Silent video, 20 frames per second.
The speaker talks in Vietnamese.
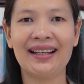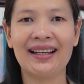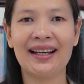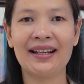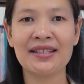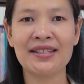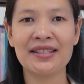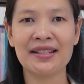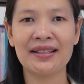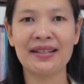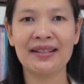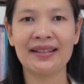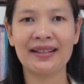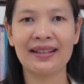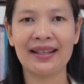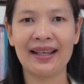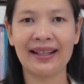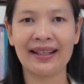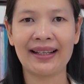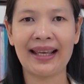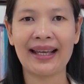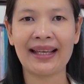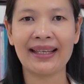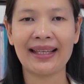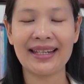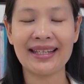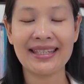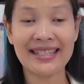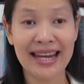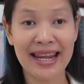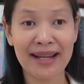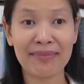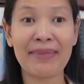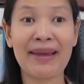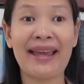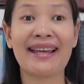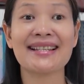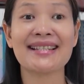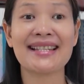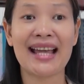ở trên các cái trang
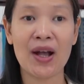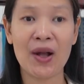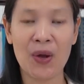mạng xã